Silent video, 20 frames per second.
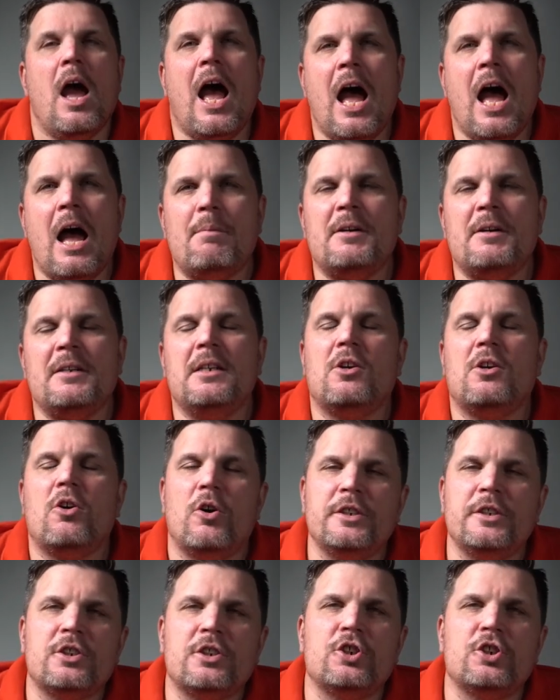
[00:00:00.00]
Aber die
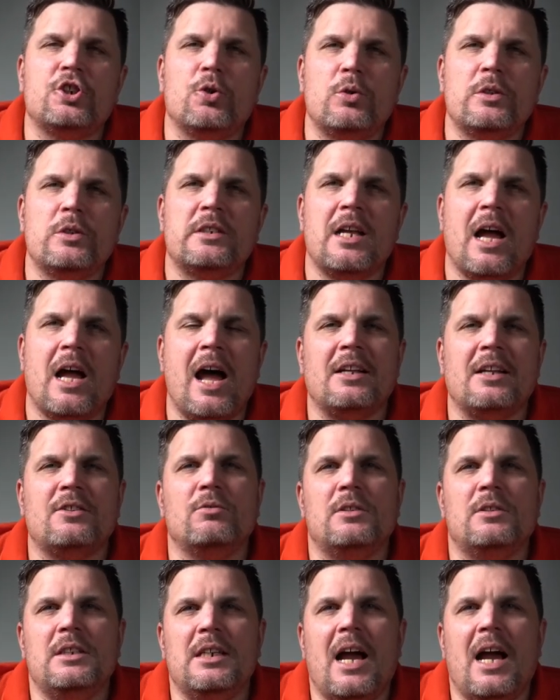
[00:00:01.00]
kostenschonendste Art
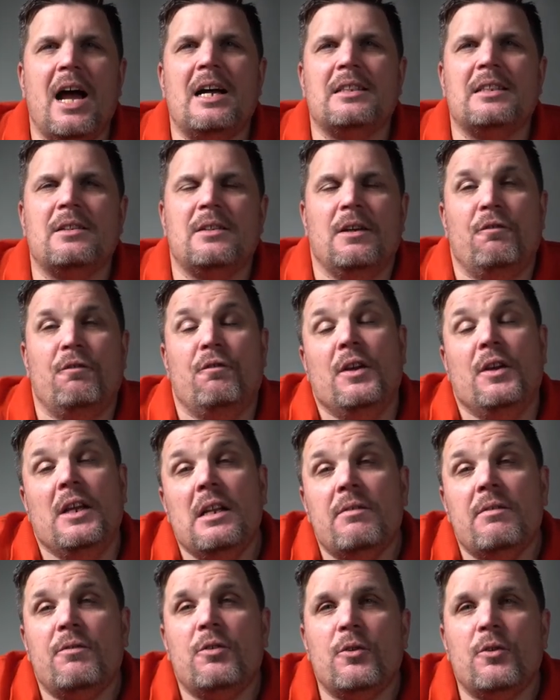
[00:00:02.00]
und die Art, die
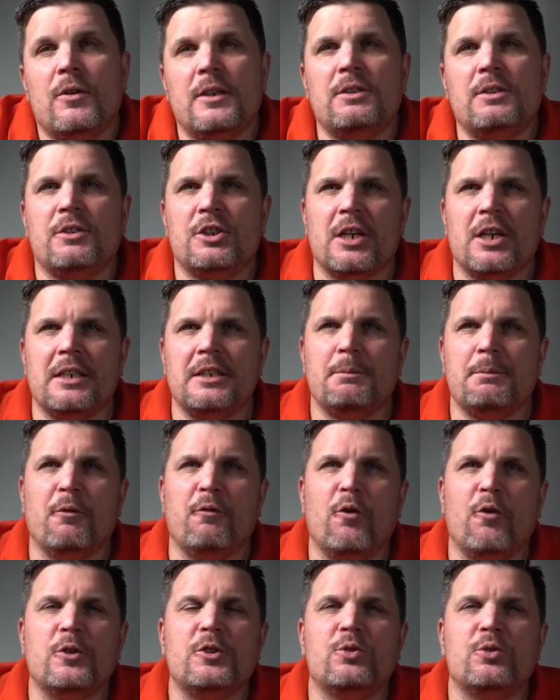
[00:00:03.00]
viele von euch wahrscheinlich
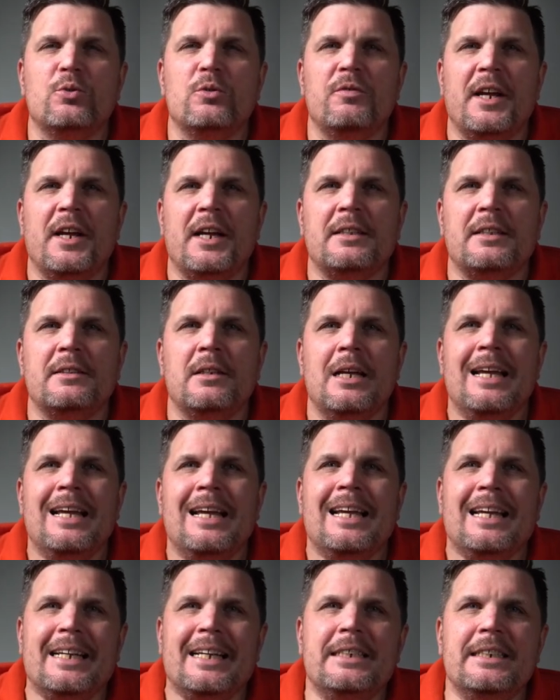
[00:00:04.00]
bevorzugen werden,
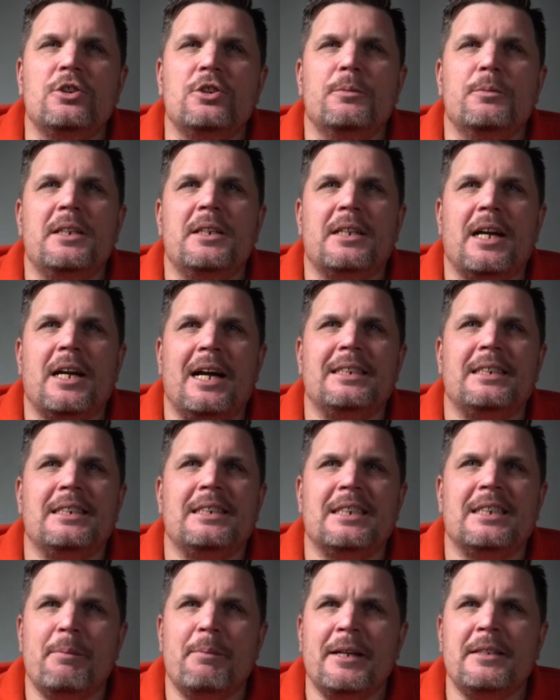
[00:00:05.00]
ist über die
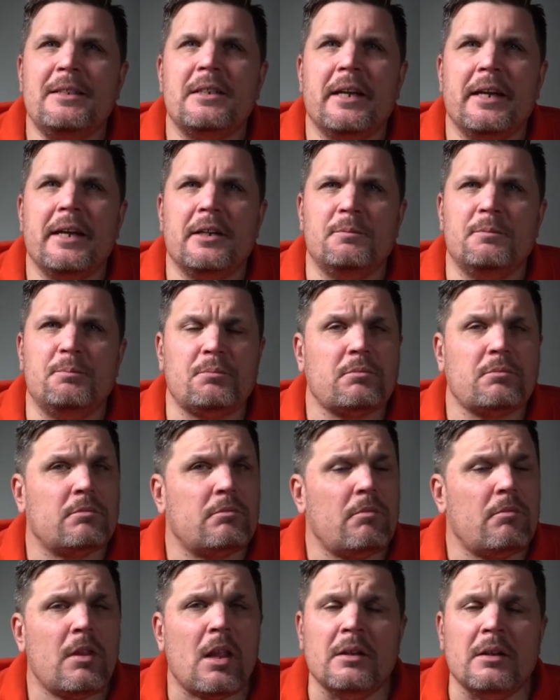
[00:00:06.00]
30-Segment-Regel.
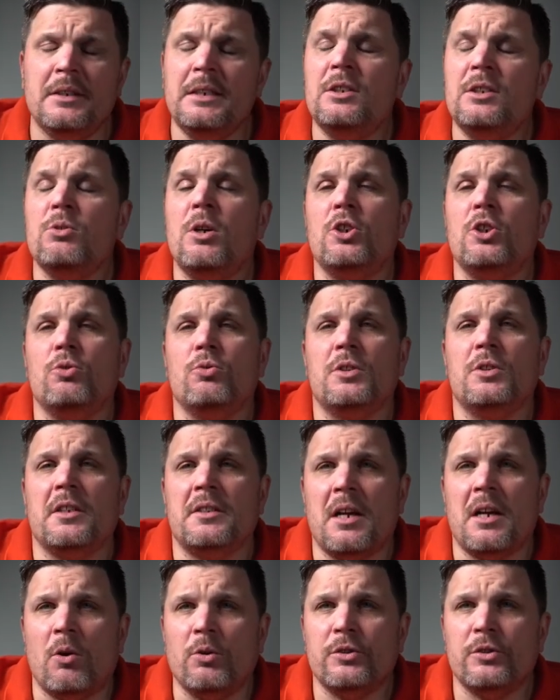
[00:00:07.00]
Die ist sogar schon unter
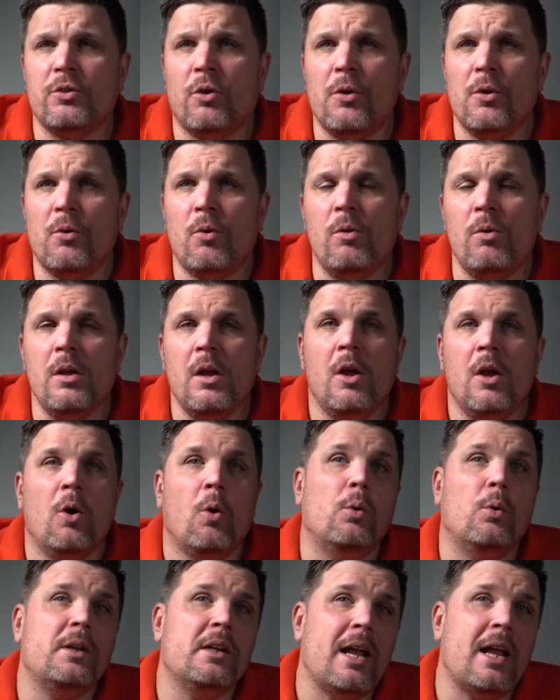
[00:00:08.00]
1000 Euro
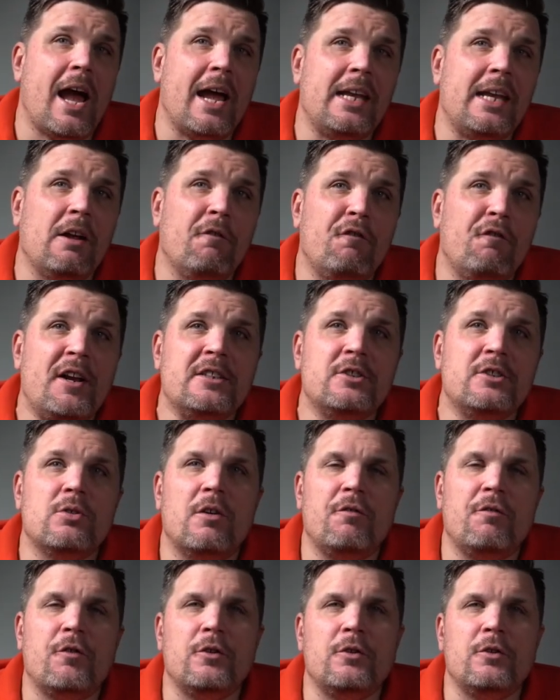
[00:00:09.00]
und in einigen Fällen
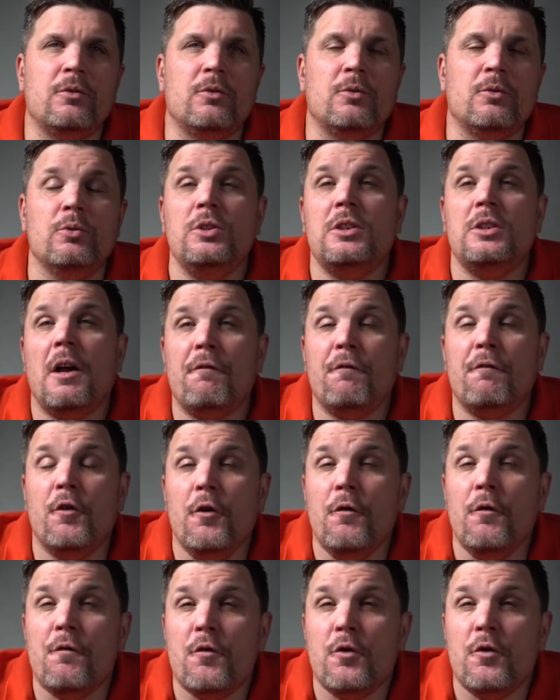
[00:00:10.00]
sogar von unter
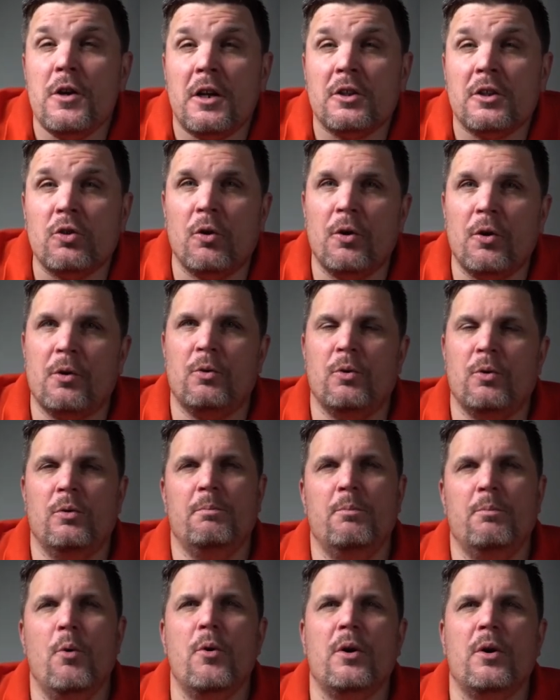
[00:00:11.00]
500
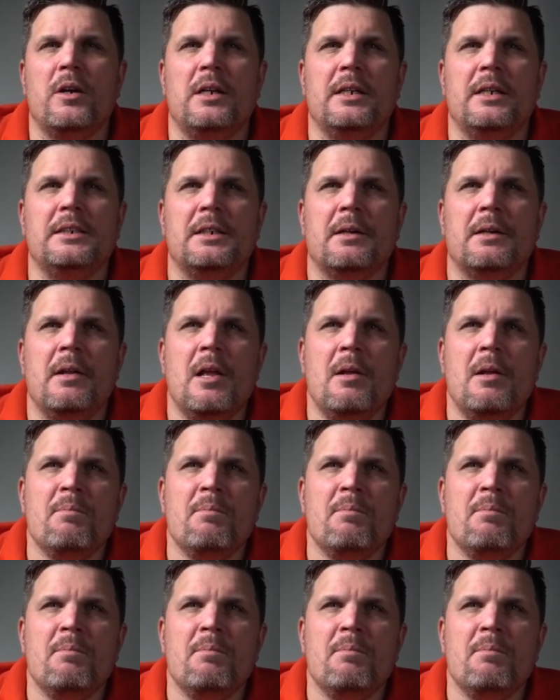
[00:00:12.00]
Euro möglich.